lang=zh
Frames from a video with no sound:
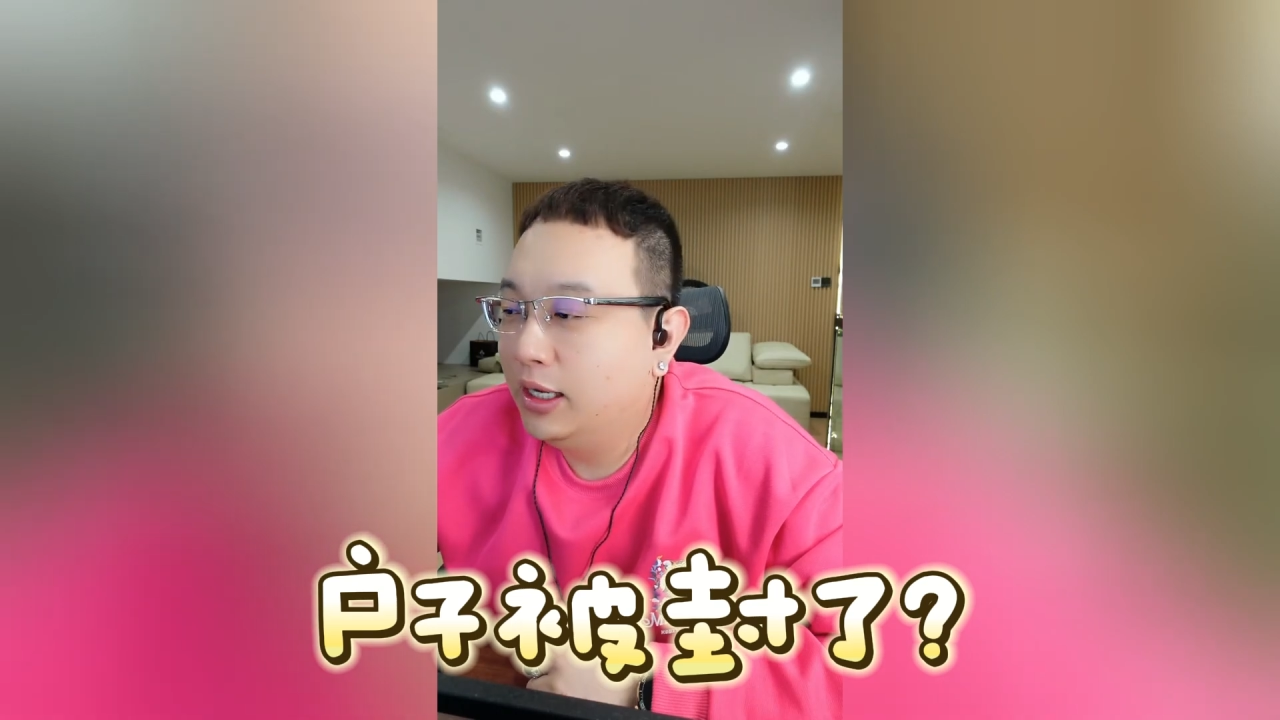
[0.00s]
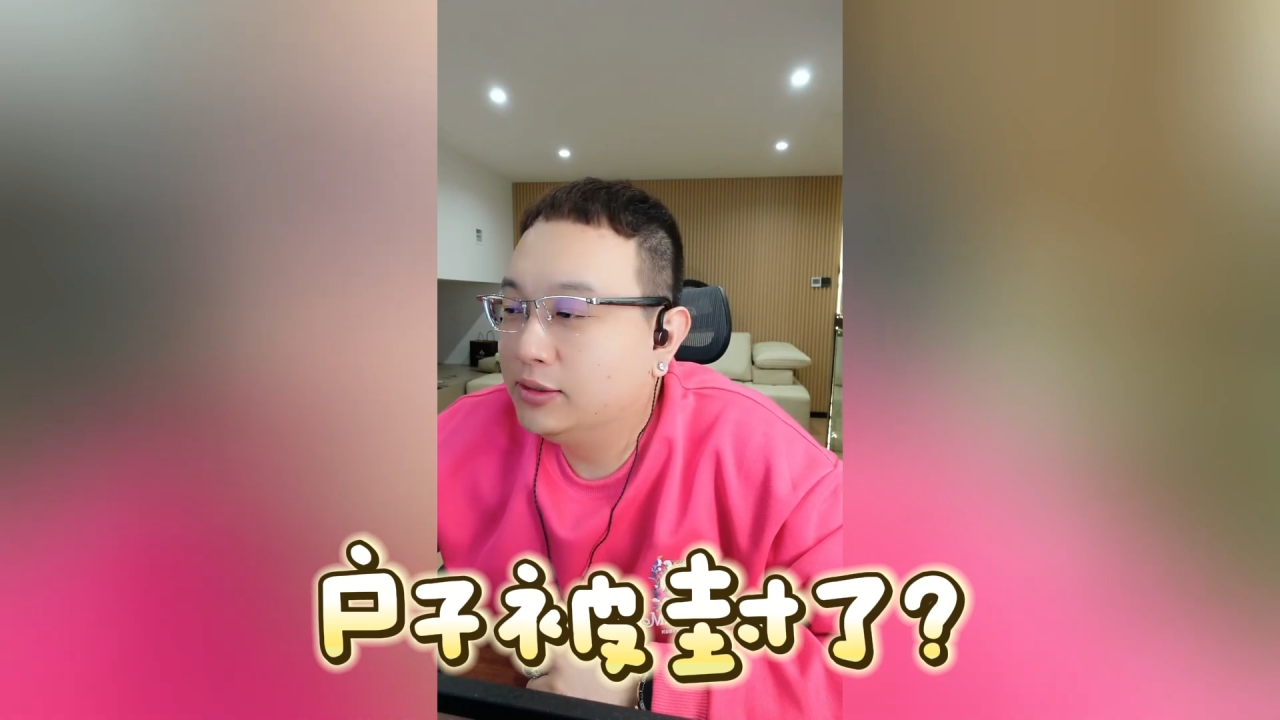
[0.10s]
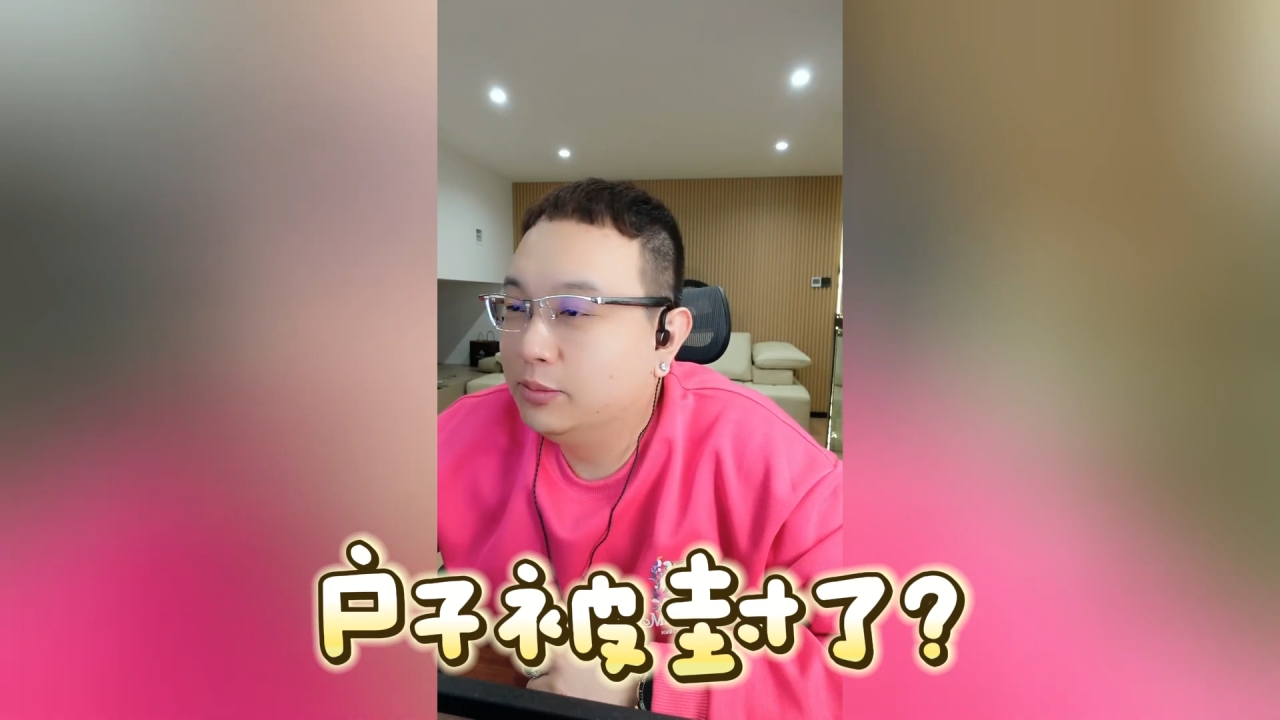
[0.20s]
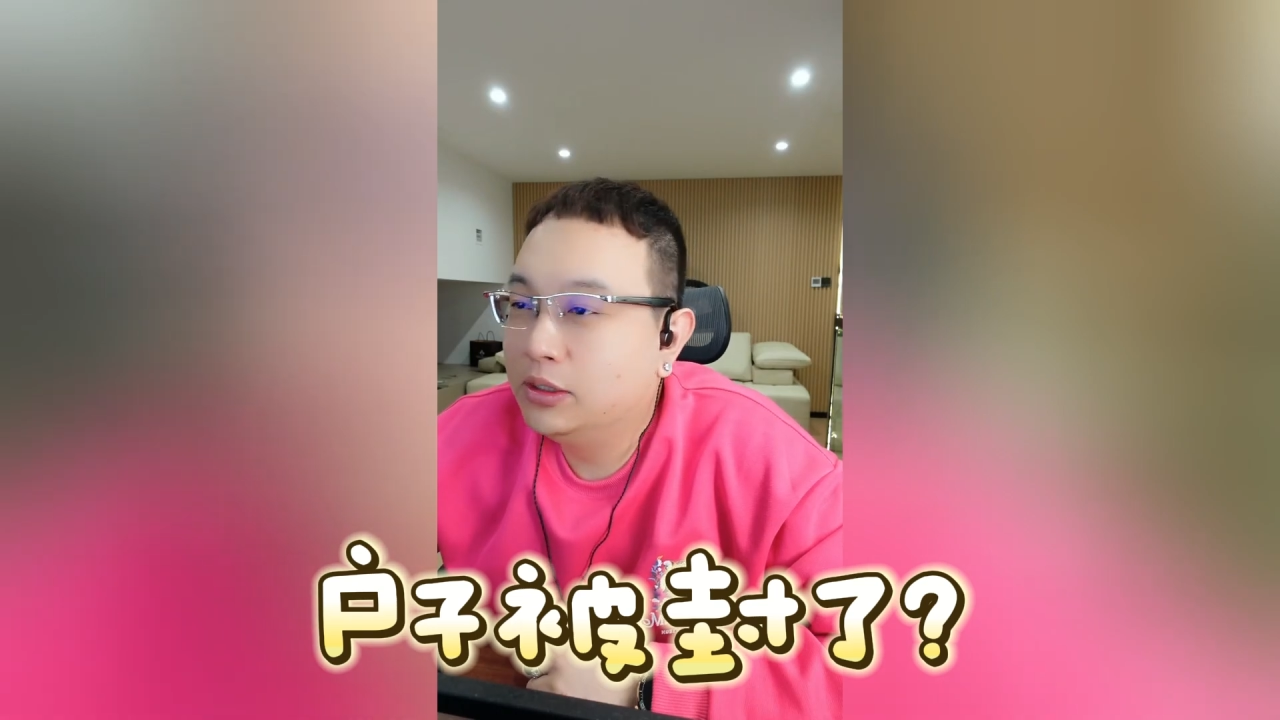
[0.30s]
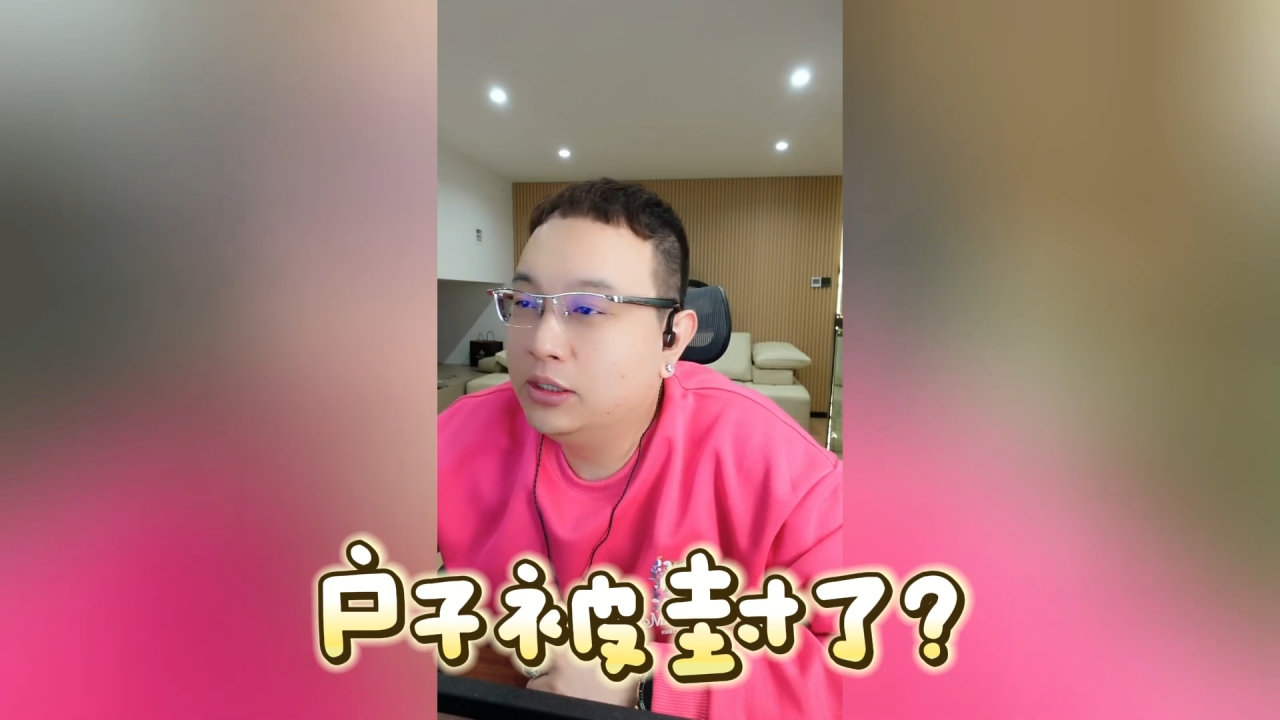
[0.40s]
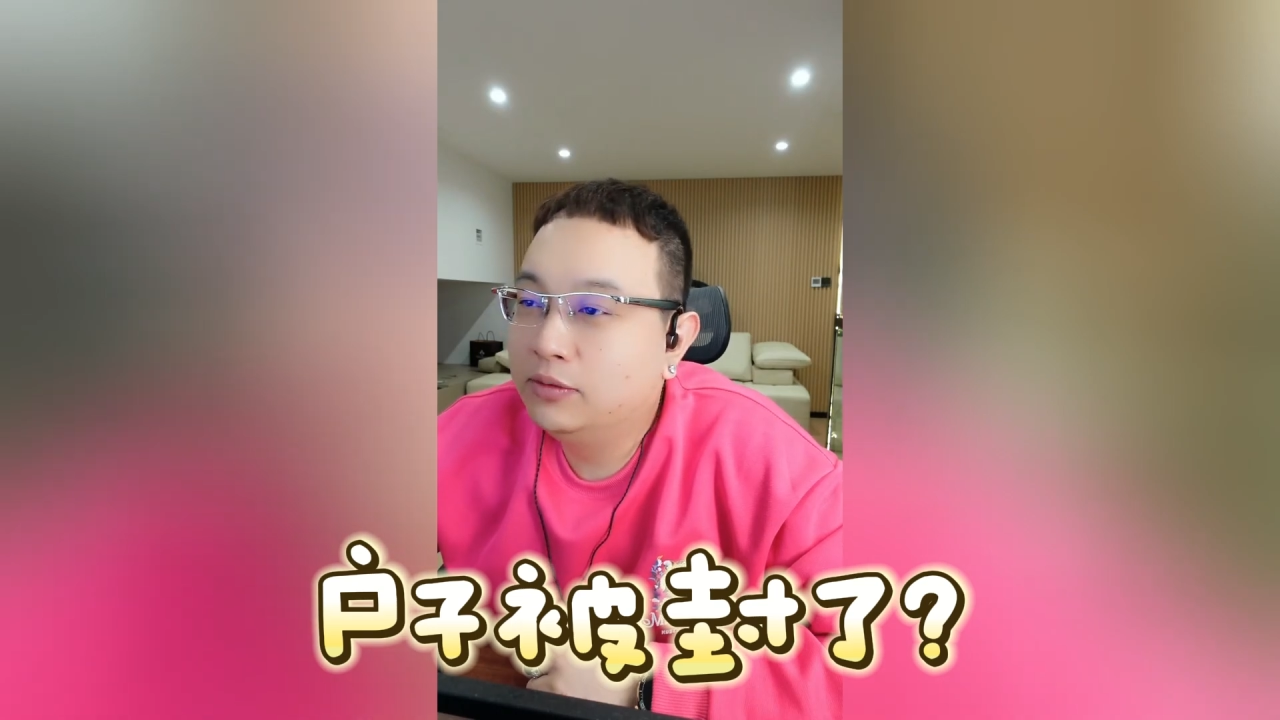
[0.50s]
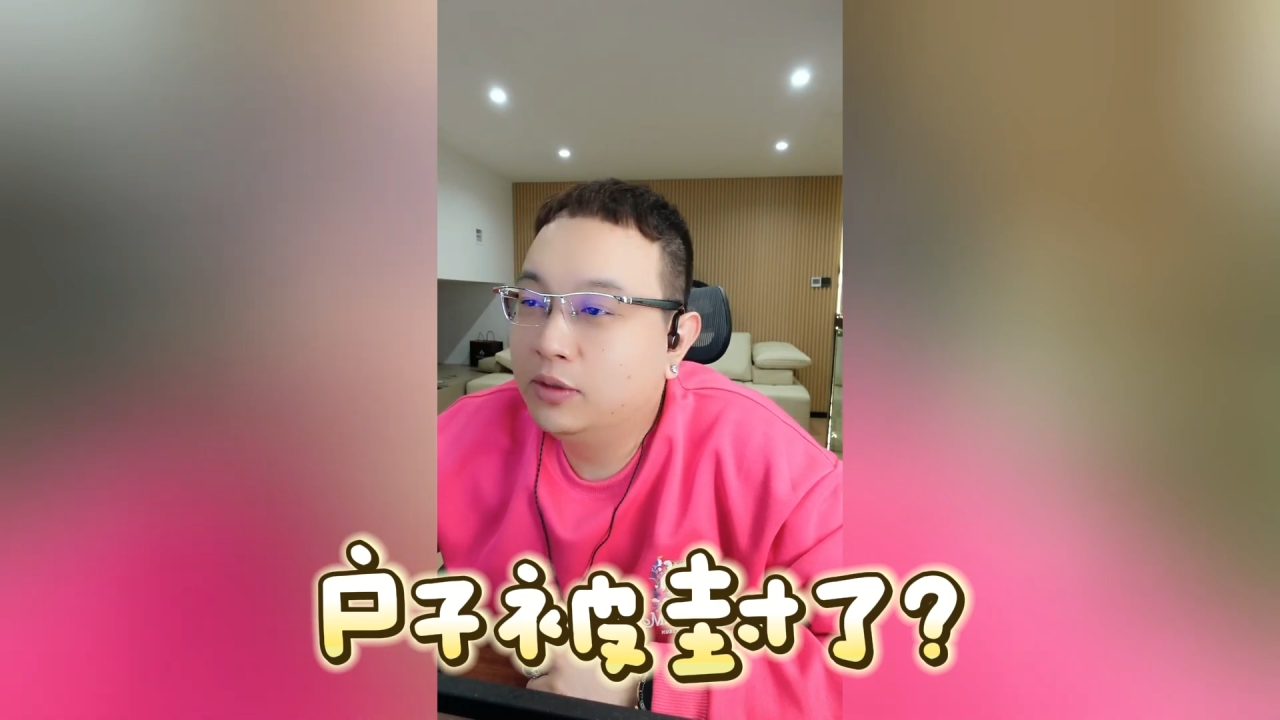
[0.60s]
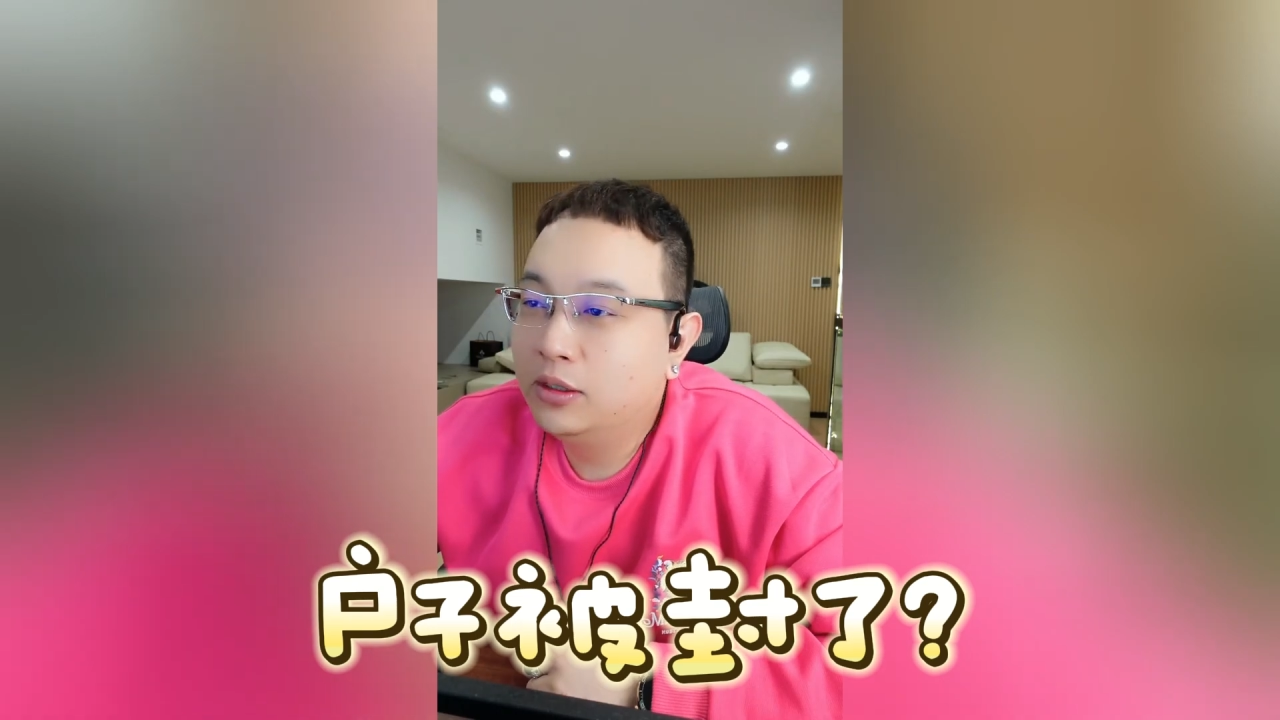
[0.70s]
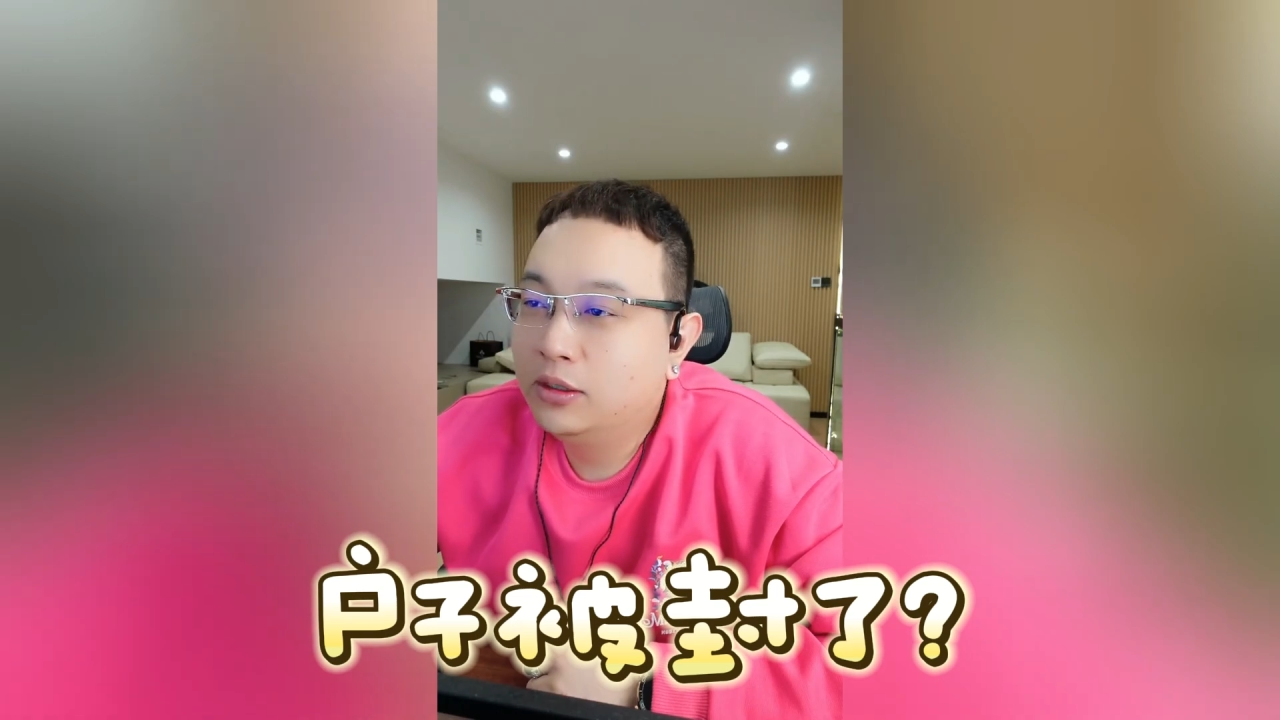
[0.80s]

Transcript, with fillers: 怎么回事？你看我